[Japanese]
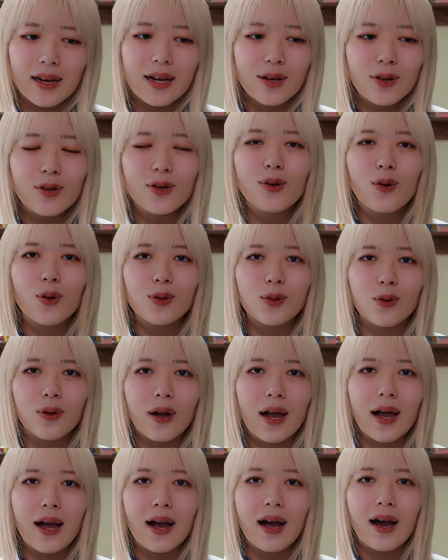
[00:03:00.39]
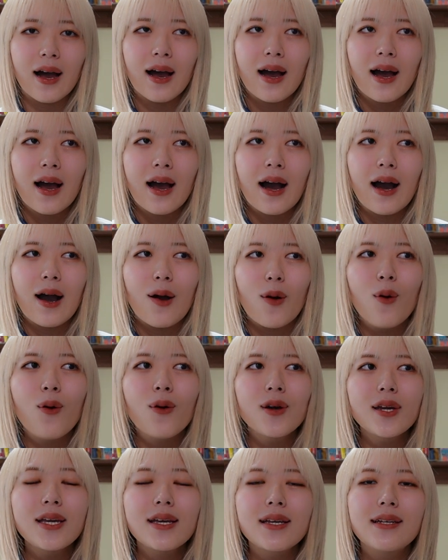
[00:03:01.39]
が来ることが
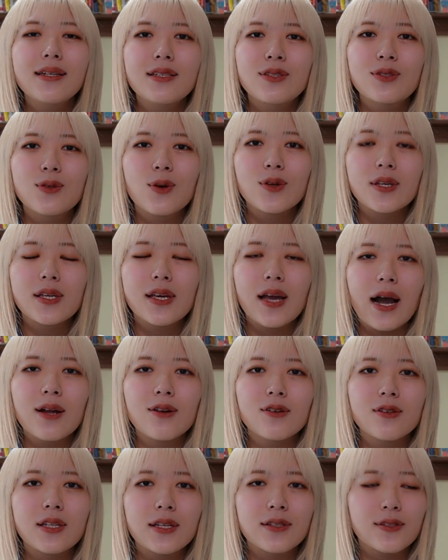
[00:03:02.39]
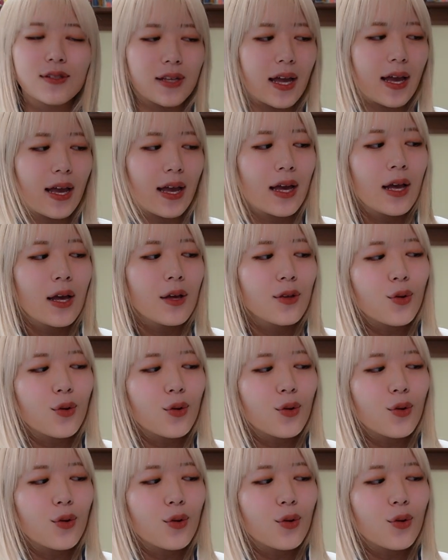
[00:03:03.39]
多い印象にあるんですね。